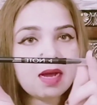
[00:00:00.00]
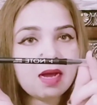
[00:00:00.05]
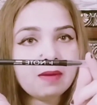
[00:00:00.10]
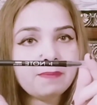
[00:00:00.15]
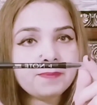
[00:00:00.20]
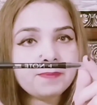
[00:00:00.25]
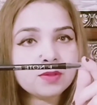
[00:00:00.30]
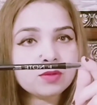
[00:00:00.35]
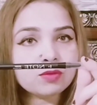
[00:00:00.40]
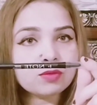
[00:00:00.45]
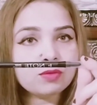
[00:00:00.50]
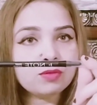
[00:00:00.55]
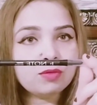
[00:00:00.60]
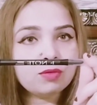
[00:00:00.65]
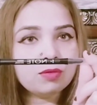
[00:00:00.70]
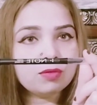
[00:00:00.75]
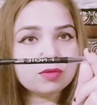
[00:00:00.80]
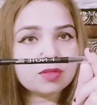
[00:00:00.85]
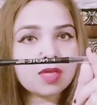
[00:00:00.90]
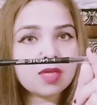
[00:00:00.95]
आप इसको
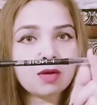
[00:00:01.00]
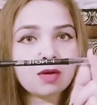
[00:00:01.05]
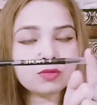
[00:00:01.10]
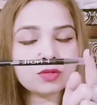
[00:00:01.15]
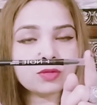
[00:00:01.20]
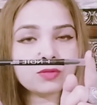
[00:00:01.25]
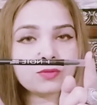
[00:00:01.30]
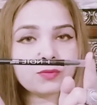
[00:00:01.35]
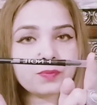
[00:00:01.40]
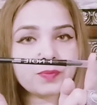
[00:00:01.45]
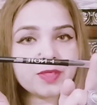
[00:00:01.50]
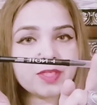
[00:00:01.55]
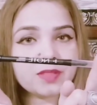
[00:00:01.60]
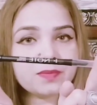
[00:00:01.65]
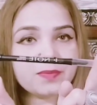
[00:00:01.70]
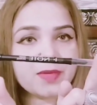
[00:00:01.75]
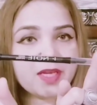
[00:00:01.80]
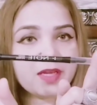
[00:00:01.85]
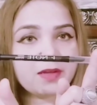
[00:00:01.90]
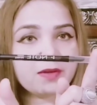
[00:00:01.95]
थाउजेंड
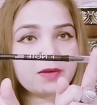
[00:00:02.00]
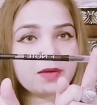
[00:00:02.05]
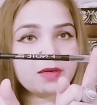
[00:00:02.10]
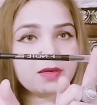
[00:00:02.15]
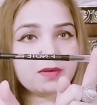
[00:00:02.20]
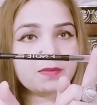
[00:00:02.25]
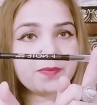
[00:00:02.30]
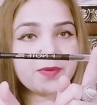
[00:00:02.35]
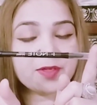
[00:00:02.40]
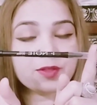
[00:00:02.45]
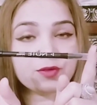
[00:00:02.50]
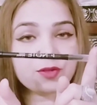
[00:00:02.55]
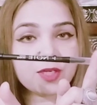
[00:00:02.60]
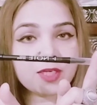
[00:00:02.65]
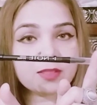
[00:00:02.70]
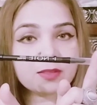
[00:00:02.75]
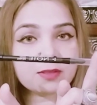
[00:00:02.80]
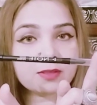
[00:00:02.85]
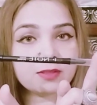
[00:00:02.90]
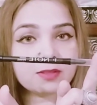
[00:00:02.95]
रुपीज़ में
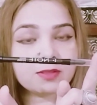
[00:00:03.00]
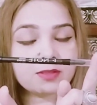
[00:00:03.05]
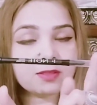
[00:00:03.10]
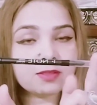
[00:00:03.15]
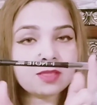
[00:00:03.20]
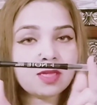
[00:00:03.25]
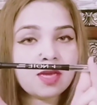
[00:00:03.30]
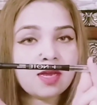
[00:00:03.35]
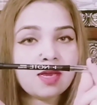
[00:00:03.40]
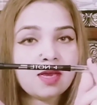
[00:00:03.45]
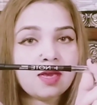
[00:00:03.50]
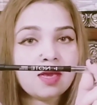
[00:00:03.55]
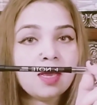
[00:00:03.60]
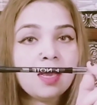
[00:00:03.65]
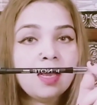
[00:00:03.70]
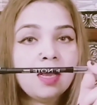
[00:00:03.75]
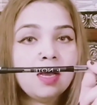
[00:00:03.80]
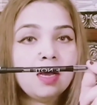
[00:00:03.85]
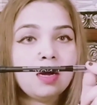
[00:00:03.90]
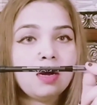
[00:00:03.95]
परचेज़ कर सकते हैं
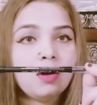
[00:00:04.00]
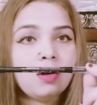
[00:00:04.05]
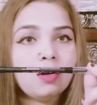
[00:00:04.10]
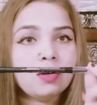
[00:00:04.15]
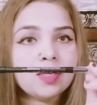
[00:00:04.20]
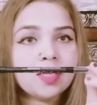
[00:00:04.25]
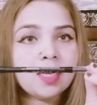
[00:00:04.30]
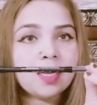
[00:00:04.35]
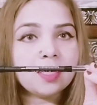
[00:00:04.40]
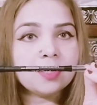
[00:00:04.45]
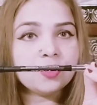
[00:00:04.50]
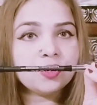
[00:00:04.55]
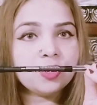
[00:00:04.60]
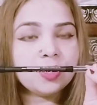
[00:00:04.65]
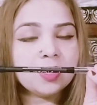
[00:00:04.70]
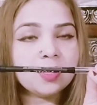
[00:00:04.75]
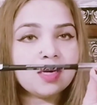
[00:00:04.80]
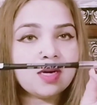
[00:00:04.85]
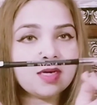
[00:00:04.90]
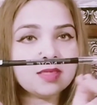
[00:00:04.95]
और ये
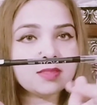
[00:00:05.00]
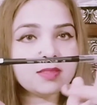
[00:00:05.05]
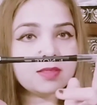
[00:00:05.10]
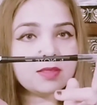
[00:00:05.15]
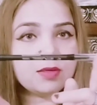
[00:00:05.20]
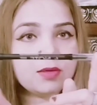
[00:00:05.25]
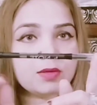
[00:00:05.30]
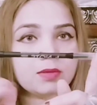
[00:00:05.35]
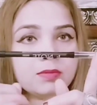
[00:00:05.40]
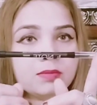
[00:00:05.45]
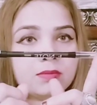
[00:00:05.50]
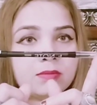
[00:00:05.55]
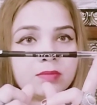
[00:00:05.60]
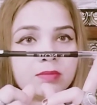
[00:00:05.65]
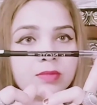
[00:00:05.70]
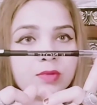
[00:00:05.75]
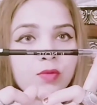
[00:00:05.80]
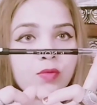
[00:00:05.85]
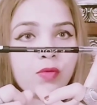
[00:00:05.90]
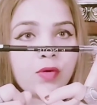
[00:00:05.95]
अच्छी खासी
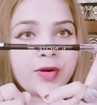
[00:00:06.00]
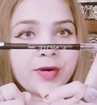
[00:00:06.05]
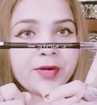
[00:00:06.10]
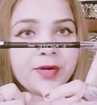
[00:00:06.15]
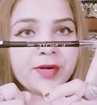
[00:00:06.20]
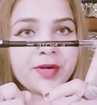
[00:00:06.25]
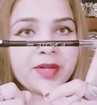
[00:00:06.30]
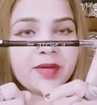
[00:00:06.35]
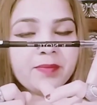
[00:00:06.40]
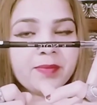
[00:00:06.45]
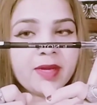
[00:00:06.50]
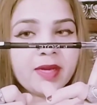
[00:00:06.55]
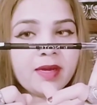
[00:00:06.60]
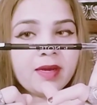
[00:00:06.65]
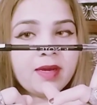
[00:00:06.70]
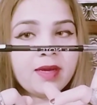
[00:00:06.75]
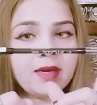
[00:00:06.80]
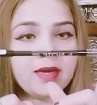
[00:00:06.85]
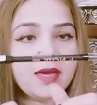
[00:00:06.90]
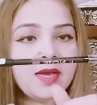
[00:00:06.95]
क्वांटिटी में
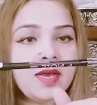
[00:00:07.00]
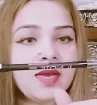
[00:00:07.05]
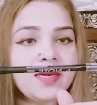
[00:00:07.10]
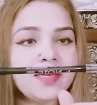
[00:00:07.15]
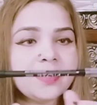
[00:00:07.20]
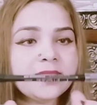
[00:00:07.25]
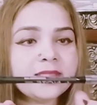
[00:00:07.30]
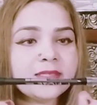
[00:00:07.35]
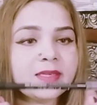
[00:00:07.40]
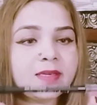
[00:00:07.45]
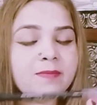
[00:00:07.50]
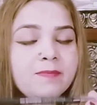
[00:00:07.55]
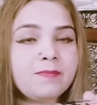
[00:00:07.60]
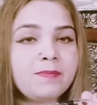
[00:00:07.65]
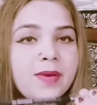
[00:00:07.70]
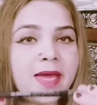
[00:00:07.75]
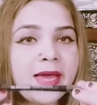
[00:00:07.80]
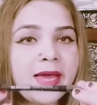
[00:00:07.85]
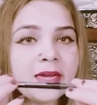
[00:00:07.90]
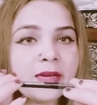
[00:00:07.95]
है इसकी
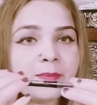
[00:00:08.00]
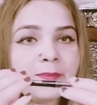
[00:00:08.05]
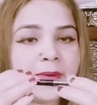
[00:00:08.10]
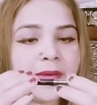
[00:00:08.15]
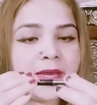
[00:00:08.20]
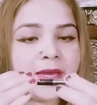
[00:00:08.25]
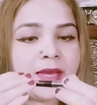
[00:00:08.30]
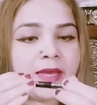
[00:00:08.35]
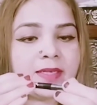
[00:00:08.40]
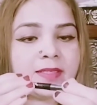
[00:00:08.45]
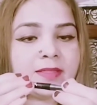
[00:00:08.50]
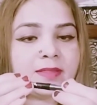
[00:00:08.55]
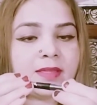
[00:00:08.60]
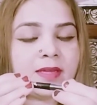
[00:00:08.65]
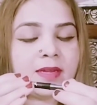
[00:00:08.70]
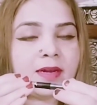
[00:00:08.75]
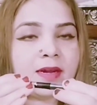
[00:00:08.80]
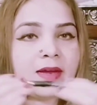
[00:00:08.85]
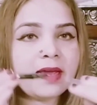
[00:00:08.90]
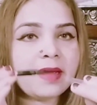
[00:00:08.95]
बैक पे इस
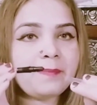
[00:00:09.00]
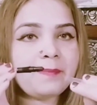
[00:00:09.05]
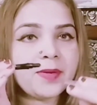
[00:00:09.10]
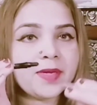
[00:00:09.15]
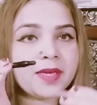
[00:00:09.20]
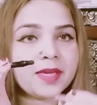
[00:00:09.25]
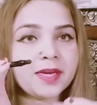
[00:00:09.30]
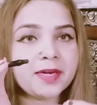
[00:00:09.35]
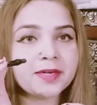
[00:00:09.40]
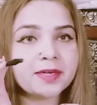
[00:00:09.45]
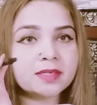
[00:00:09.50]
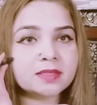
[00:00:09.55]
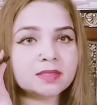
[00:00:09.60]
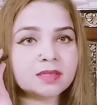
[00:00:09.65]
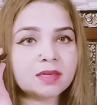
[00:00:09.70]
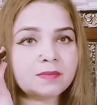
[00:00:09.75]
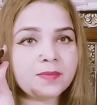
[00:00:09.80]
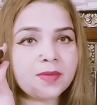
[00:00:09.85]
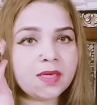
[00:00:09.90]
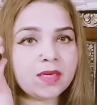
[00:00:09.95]
तरह एप्लीकेटर
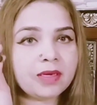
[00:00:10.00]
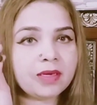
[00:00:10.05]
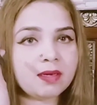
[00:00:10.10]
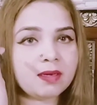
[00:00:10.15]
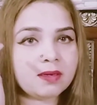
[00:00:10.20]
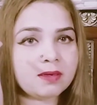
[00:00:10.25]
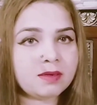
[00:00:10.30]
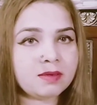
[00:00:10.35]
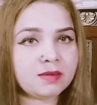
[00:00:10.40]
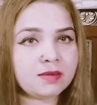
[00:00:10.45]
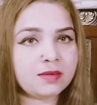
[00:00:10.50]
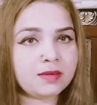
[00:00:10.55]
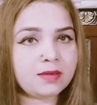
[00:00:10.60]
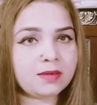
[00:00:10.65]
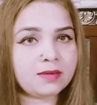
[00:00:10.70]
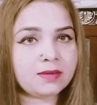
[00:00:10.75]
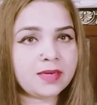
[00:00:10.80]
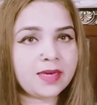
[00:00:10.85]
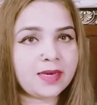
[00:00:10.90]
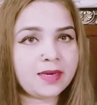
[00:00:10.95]
सा भी
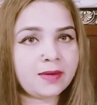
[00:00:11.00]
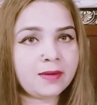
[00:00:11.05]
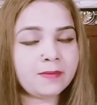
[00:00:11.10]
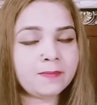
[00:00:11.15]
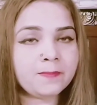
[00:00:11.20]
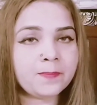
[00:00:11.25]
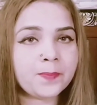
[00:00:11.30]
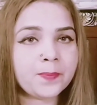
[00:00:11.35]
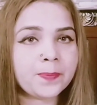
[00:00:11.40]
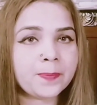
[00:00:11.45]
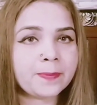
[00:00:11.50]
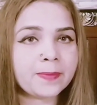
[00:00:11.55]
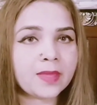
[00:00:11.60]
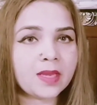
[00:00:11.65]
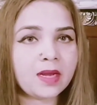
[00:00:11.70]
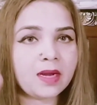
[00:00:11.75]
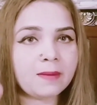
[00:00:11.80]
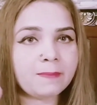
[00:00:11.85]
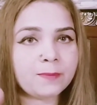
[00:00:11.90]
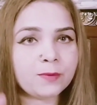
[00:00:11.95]
है
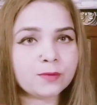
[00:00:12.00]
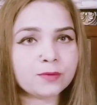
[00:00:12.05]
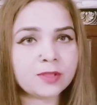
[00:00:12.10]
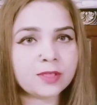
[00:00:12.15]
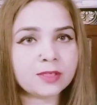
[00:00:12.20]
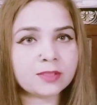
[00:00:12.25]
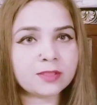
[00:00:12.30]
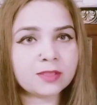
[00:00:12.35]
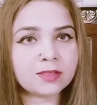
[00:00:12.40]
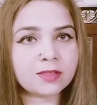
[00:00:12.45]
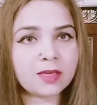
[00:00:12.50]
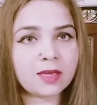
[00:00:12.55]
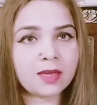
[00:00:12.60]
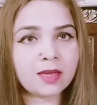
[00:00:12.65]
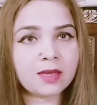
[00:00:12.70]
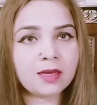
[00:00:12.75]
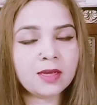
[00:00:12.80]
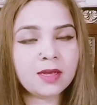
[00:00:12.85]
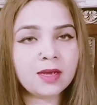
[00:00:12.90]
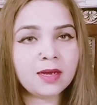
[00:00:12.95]
आप लोग देख सकते
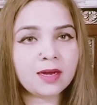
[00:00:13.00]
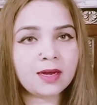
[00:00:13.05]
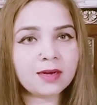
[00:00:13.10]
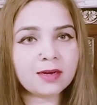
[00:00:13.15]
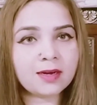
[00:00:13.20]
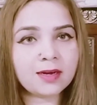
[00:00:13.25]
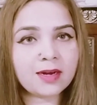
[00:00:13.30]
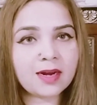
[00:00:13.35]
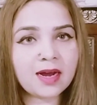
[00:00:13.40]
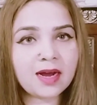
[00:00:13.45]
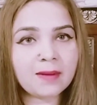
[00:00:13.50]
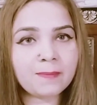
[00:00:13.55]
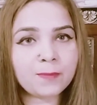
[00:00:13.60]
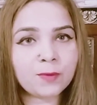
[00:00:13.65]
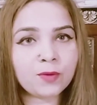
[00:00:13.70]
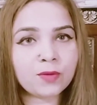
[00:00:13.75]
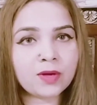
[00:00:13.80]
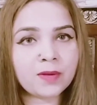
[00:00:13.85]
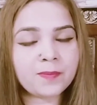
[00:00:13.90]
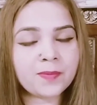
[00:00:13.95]
हैं अगर
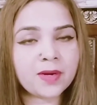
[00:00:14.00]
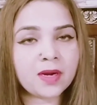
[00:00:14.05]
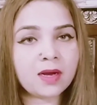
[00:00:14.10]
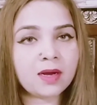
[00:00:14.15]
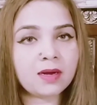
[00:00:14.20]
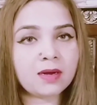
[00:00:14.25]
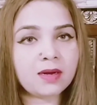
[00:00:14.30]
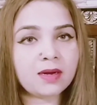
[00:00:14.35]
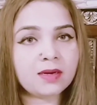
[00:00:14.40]
आप लोग अपना